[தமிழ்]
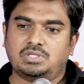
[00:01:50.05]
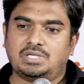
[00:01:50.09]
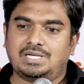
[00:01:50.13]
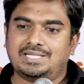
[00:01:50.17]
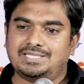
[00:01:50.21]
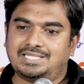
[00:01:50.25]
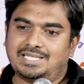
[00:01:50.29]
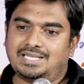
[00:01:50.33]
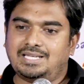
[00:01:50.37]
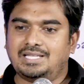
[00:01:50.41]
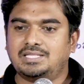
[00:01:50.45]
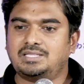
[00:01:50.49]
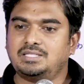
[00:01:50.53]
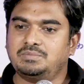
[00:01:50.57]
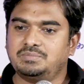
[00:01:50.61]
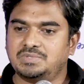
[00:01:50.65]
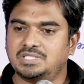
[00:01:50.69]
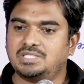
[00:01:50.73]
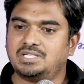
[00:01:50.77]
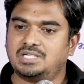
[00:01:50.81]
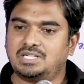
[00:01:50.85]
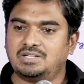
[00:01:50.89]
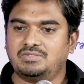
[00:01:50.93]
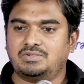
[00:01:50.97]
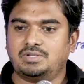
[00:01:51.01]
அதை எல்லாத்தையும்
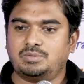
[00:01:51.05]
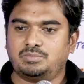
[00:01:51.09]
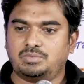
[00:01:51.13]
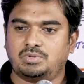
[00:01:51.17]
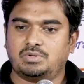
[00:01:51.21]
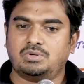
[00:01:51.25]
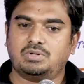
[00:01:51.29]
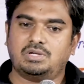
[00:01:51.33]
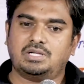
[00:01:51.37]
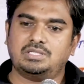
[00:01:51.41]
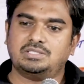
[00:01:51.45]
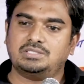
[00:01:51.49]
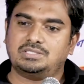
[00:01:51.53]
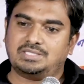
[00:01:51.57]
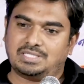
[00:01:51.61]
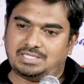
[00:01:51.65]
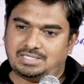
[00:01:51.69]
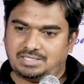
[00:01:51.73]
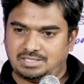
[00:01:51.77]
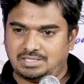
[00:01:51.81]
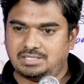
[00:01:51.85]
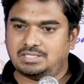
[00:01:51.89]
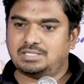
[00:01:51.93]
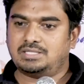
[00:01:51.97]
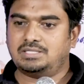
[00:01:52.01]
எதிர்க்க விரும்பணும் அது
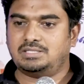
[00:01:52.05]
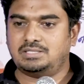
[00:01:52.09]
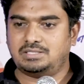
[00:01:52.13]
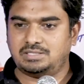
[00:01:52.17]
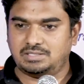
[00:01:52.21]
தானாக